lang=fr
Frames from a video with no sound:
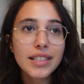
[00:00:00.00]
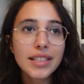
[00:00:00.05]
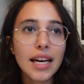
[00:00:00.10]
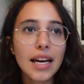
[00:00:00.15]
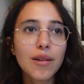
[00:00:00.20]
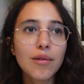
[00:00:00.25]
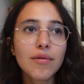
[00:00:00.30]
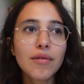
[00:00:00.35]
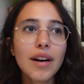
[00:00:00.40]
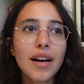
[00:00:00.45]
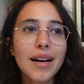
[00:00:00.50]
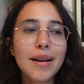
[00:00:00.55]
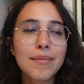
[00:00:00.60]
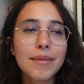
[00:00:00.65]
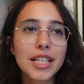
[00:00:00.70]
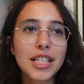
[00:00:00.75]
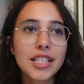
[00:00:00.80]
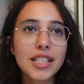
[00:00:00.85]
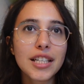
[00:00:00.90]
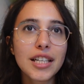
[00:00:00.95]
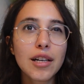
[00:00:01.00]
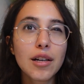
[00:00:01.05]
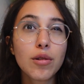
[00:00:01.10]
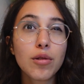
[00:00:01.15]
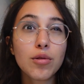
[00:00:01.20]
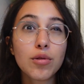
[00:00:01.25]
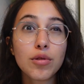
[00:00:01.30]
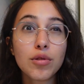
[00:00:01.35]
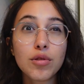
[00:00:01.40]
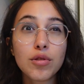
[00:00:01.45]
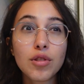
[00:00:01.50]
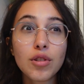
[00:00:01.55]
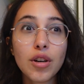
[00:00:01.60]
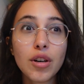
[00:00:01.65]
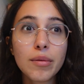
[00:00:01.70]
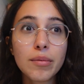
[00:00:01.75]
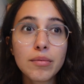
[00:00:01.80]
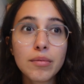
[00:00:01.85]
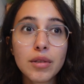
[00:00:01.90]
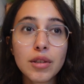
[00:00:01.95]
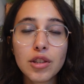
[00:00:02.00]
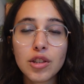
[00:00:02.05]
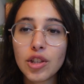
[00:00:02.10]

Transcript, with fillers: salon à m'acheter le tome,